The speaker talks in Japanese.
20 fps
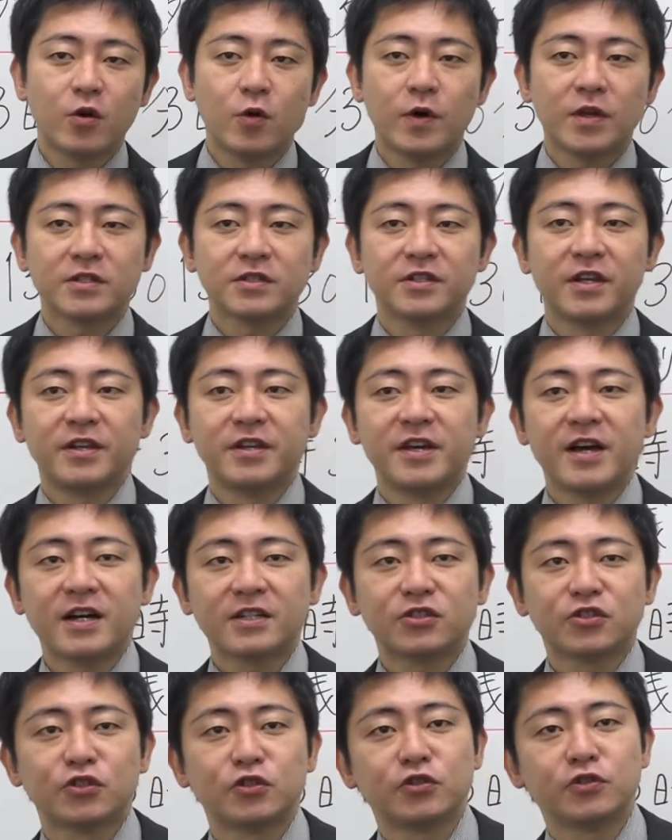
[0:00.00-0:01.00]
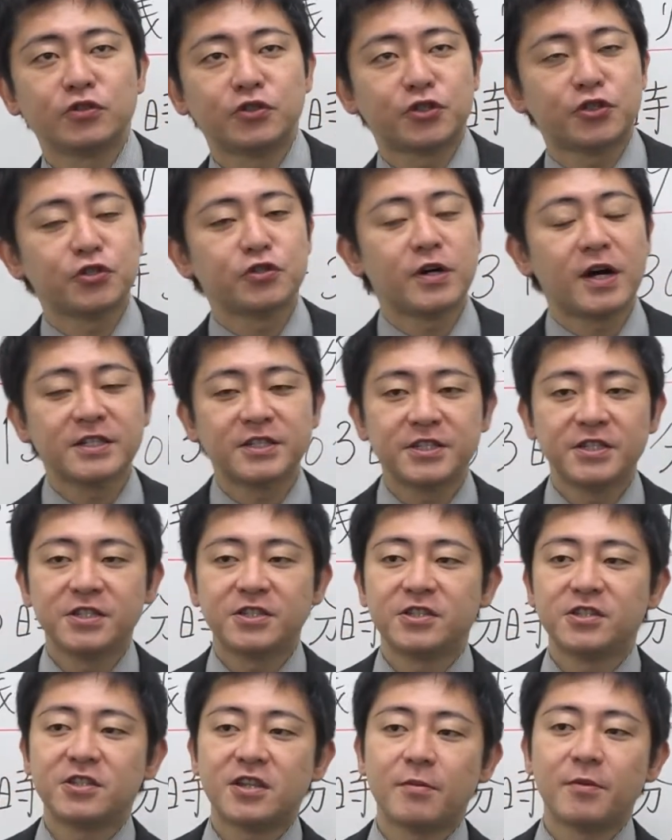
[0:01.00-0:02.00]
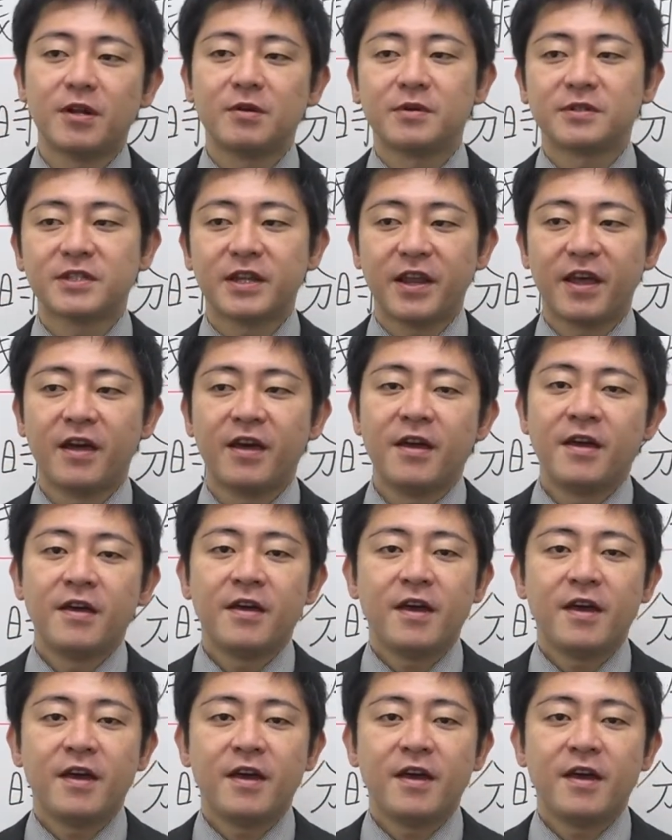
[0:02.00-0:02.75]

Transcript: 今日はですね、2月18日に迫りましたね、